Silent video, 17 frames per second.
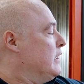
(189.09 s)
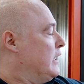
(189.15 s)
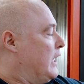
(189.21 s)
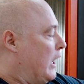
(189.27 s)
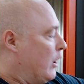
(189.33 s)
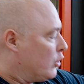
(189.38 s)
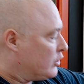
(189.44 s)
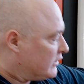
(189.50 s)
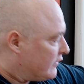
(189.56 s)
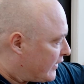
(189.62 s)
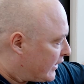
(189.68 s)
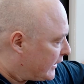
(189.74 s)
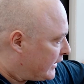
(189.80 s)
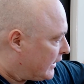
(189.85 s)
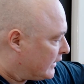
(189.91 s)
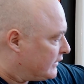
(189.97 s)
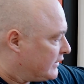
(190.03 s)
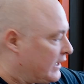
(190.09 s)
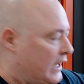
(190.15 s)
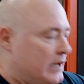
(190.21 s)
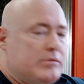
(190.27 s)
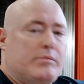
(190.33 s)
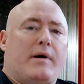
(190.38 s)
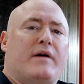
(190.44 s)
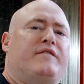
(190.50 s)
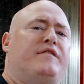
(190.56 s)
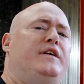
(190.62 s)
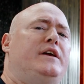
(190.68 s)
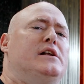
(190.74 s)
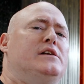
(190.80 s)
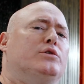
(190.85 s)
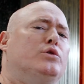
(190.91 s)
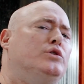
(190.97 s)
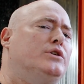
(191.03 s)
Auch eine Variante, aber bei
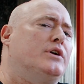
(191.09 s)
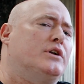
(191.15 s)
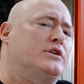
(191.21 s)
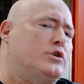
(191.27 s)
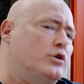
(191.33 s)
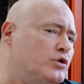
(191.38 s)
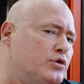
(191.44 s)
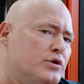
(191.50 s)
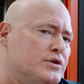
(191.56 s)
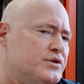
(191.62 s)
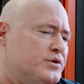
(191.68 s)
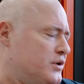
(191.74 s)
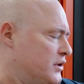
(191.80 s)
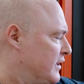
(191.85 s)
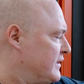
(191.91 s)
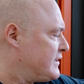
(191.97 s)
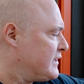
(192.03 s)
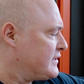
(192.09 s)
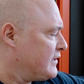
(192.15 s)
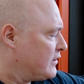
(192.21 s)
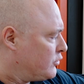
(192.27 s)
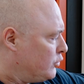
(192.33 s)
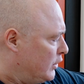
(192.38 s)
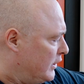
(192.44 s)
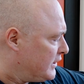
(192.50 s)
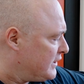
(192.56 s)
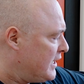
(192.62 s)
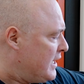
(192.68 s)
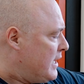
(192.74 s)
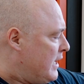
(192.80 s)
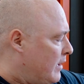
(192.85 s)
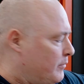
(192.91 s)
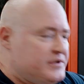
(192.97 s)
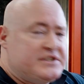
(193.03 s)
vielen hundert Konturzügen ist das natürlich
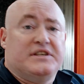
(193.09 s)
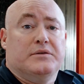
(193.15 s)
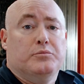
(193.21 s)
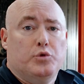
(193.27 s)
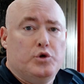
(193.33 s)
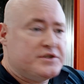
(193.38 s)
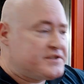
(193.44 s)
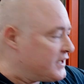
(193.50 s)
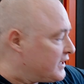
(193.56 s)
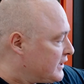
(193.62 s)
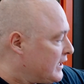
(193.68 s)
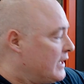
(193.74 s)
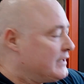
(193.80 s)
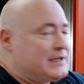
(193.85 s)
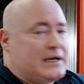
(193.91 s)
ein bisschen müßig.